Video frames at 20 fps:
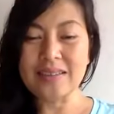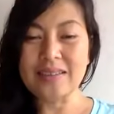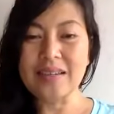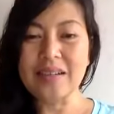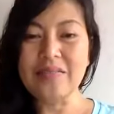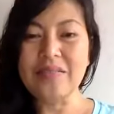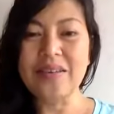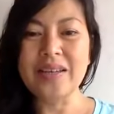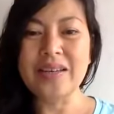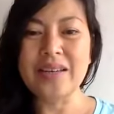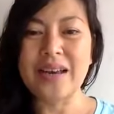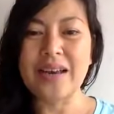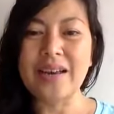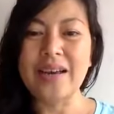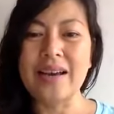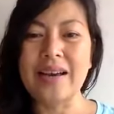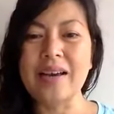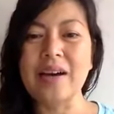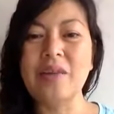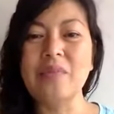nhân viên
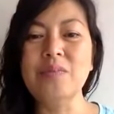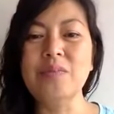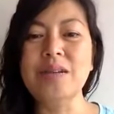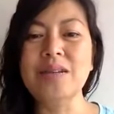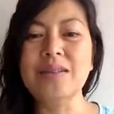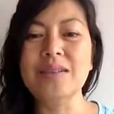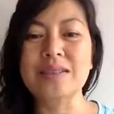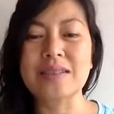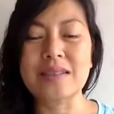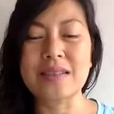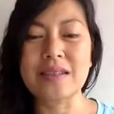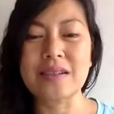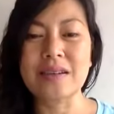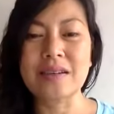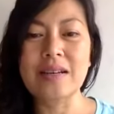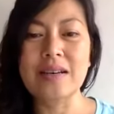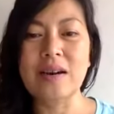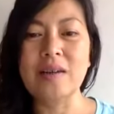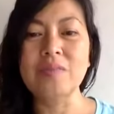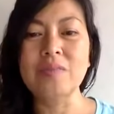hãng hàng không á người ta
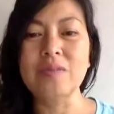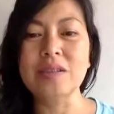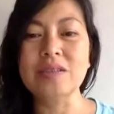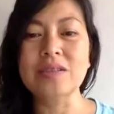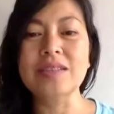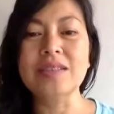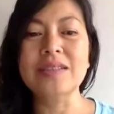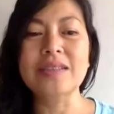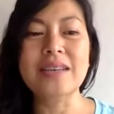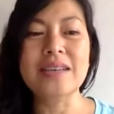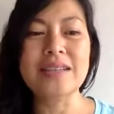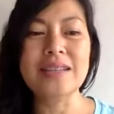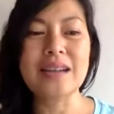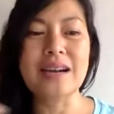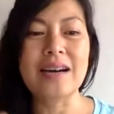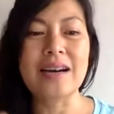nói là ông cho xin giấy